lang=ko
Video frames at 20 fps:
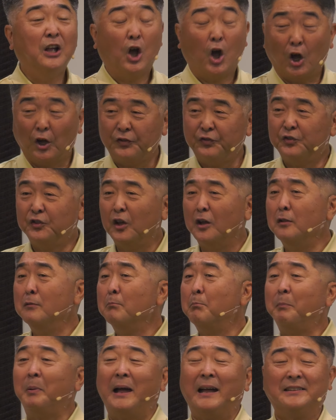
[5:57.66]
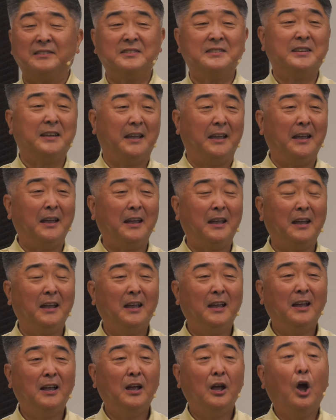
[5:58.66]
어떤 밭에
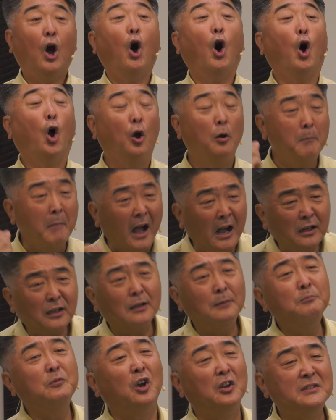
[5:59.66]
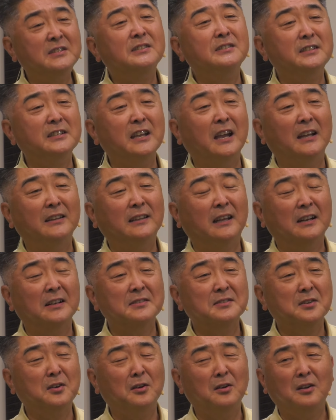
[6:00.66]
얼만큼 던지느냐에
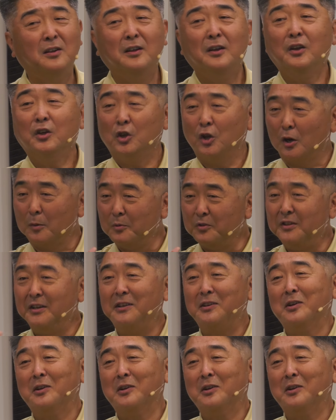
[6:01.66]
따라서 여러분들이